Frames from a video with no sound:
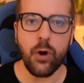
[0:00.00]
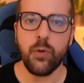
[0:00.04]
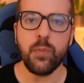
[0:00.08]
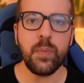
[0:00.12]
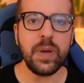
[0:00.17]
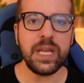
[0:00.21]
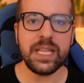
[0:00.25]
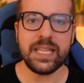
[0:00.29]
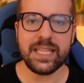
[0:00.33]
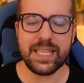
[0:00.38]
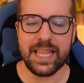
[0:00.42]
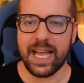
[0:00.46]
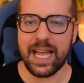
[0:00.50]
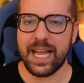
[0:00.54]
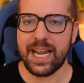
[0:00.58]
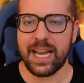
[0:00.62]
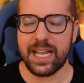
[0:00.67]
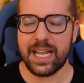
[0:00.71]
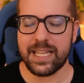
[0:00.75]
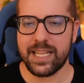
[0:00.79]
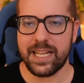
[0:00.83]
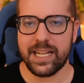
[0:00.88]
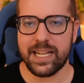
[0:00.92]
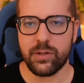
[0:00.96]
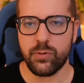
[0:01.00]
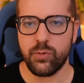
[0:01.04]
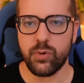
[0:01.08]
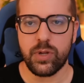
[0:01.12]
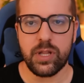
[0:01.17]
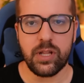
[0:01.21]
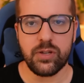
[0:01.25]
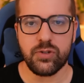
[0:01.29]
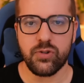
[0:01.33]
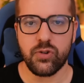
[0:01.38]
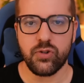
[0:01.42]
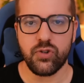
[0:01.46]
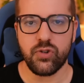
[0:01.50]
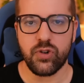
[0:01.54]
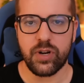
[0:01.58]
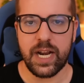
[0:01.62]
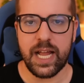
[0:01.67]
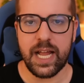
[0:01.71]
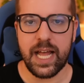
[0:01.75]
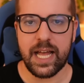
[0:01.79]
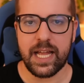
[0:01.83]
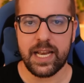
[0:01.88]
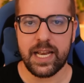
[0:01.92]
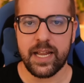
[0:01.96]
aumentare la tiratura del suo
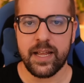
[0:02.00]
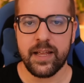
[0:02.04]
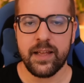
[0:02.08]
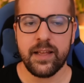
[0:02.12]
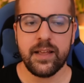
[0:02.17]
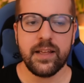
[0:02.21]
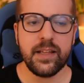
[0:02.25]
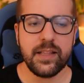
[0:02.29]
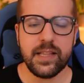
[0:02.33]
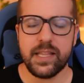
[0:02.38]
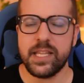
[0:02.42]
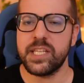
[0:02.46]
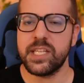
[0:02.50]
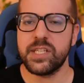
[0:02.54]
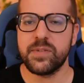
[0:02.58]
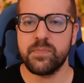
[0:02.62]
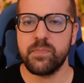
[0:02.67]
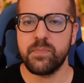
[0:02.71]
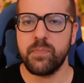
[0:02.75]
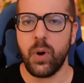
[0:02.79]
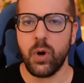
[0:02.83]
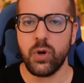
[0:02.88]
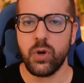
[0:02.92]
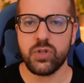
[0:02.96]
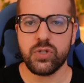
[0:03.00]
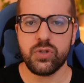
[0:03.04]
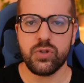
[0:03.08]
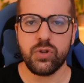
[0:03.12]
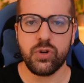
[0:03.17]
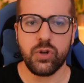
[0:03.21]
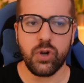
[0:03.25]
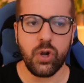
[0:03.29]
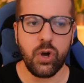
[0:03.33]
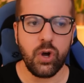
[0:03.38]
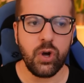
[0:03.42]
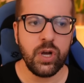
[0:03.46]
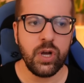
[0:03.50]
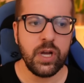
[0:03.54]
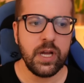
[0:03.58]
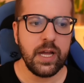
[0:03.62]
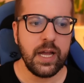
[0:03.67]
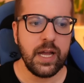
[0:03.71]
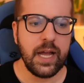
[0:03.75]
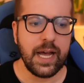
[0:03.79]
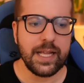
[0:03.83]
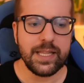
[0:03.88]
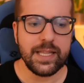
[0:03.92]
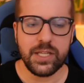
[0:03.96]
giornale, disposto no,
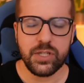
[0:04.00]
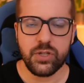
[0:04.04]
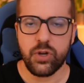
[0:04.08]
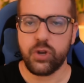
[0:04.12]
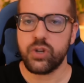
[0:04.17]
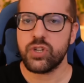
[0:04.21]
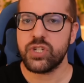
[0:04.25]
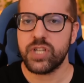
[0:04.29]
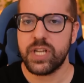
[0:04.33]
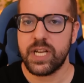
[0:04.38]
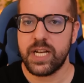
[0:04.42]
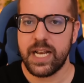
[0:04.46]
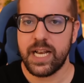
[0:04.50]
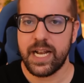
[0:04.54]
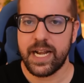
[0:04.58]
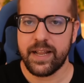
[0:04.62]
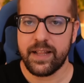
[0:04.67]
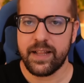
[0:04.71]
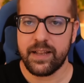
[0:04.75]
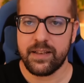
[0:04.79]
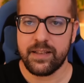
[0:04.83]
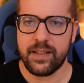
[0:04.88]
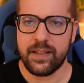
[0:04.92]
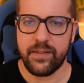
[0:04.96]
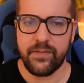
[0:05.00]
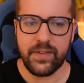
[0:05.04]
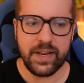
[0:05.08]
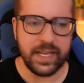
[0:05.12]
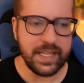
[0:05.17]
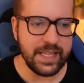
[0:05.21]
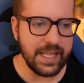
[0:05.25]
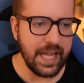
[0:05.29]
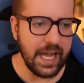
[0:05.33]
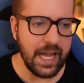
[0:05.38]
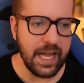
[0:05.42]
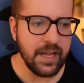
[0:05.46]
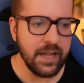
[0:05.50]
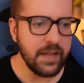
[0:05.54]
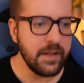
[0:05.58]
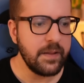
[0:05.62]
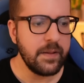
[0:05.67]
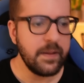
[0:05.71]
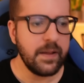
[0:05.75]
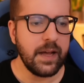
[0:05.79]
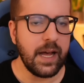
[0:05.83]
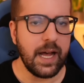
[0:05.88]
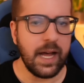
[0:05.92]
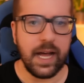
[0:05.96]
a distorcere la, la verità,
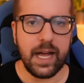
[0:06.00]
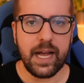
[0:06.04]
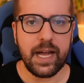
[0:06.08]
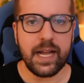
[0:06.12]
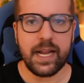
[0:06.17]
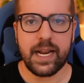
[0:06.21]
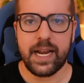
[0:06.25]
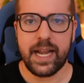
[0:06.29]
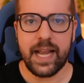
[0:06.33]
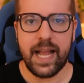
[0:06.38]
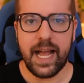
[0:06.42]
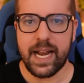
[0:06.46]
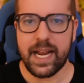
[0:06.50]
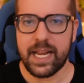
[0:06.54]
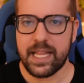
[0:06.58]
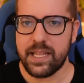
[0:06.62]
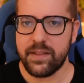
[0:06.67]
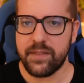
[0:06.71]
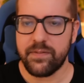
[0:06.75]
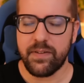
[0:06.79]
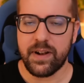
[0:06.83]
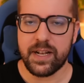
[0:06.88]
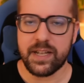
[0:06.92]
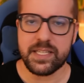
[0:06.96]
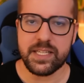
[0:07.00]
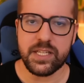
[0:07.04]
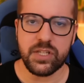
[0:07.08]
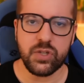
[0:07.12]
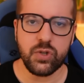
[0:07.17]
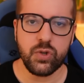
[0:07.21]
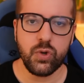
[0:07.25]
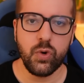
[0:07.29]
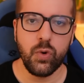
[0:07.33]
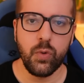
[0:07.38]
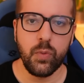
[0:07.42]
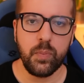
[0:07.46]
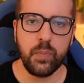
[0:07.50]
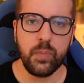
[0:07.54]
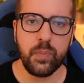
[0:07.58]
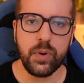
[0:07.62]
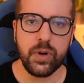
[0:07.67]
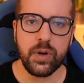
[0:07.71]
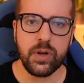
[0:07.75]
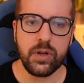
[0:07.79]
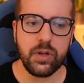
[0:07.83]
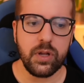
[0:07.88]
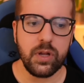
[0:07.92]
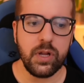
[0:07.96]
a creare dei falsi
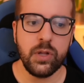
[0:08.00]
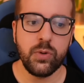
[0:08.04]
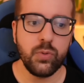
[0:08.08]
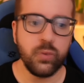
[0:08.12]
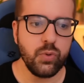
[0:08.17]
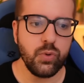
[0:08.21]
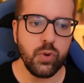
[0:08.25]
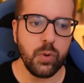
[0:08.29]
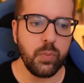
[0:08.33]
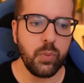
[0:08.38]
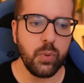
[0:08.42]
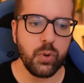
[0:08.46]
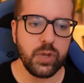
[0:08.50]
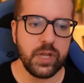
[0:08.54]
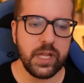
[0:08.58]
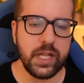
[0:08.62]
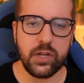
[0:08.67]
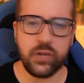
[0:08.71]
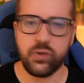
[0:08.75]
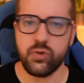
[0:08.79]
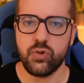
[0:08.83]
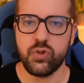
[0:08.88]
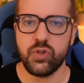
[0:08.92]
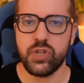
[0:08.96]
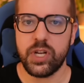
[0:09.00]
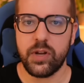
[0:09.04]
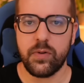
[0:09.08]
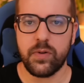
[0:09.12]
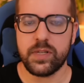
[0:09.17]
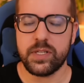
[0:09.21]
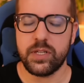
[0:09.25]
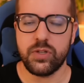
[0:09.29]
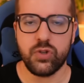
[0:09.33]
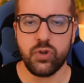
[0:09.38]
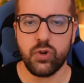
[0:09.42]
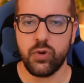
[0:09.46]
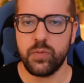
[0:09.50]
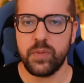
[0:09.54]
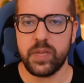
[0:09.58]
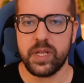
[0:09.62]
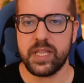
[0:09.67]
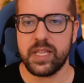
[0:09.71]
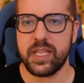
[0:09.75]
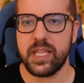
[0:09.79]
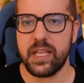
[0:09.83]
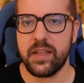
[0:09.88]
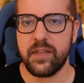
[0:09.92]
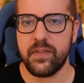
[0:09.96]
scoop, il tutto pur di raggiungere questi suoi
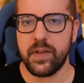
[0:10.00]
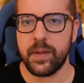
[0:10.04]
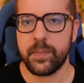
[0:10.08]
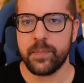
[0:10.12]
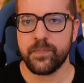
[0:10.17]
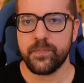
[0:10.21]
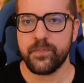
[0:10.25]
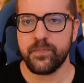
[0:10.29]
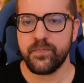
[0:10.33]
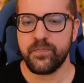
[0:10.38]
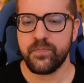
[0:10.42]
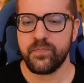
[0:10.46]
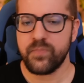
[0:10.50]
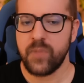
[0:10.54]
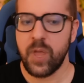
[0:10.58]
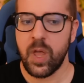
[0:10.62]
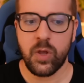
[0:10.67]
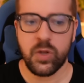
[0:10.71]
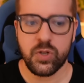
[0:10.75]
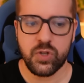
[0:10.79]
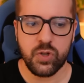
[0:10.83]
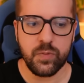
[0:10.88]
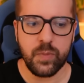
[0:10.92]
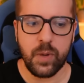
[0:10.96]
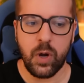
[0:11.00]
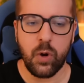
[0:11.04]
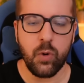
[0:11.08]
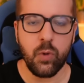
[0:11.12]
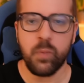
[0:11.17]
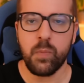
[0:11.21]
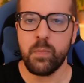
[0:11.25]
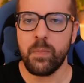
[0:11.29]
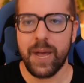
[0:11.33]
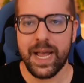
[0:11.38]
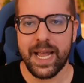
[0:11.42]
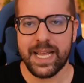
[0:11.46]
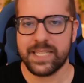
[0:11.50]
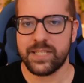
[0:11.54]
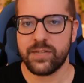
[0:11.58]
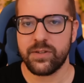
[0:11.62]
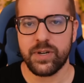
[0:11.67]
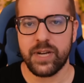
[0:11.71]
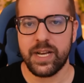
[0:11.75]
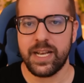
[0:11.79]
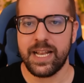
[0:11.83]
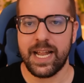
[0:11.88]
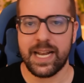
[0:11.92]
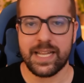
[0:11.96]
obiettivi. È insomma un maestro
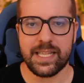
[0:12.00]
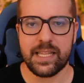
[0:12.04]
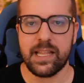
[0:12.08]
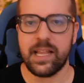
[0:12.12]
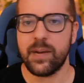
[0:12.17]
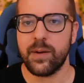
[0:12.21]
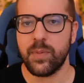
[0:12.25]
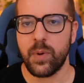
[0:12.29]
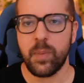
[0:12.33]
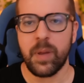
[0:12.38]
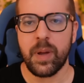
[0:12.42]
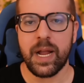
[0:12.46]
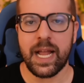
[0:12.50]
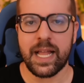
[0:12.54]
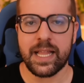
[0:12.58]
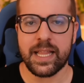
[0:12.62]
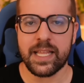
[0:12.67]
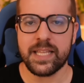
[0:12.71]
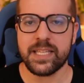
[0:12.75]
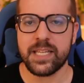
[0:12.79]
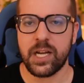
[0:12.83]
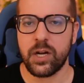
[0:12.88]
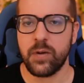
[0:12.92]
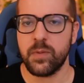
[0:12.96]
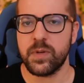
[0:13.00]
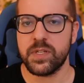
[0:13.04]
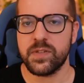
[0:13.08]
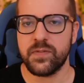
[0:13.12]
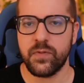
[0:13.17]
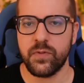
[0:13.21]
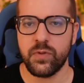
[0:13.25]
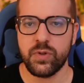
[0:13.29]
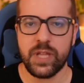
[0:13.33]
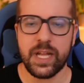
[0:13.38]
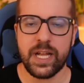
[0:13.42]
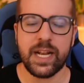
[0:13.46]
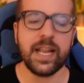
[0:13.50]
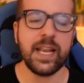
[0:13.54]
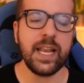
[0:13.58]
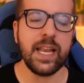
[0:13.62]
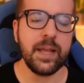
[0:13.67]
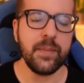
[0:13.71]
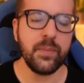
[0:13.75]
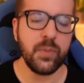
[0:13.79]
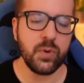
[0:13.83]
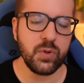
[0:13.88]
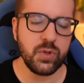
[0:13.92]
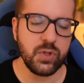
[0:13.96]
nell'arte della propaganda e sa come sfruttare le
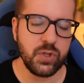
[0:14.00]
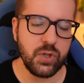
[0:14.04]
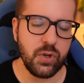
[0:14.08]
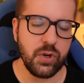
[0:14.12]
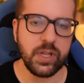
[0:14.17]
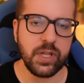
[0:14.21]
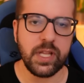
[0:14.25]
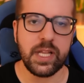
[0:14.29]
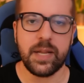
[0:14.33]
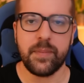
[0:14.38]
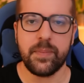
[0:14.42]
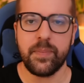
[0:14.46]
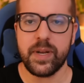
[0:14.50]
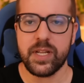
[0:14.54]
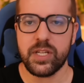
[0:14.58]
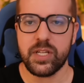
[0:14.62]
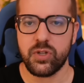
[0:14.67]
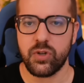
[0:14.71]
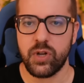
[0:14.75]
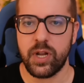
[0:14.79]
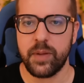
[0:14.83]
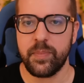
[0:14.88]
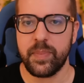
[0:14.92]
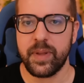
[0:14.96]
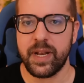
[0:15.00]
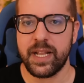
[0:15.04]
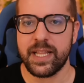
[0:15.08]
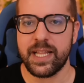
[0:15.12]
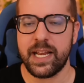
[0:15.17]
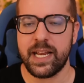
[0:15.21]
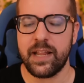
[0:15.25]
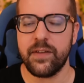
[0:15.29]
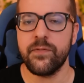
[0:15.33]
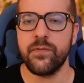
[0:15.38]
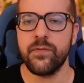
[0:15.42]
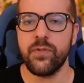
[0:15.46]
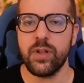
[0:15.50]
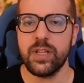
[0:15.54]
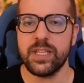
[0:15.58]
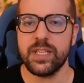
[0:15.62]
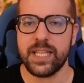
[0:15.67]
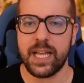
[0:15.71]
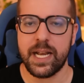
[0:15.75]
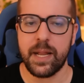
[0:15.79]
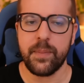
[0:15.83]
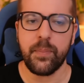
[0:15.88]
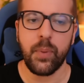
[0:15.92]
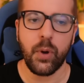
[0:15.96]
emozioni delle persone per andare a
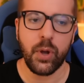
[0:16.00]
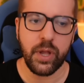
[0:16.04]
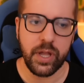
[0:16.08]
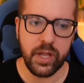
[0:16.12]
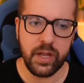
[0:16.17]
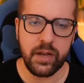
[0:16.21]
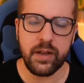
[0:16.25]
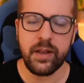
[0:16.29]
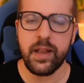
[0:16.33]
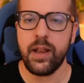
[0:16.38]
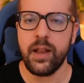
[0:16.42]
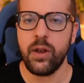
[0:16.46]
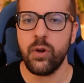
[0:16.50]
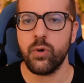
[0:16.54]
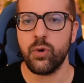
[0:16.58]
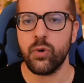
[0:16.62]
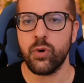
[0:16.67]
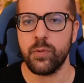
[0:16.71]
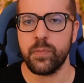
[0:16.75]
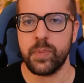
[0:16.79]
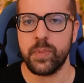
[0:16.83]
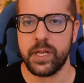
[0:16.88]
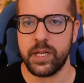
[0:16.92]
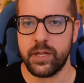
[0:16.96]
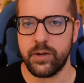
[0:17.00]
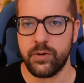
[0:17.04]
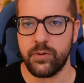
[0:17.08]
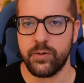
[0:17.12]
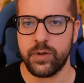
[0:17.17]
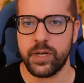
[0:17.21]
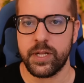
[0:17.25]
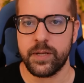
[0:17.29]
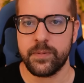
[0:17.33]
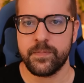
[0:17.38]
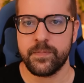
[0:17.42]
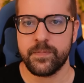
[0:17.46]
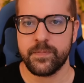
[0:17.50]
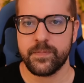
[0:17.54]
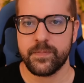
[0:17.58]
influenzare poi le loro opinioni.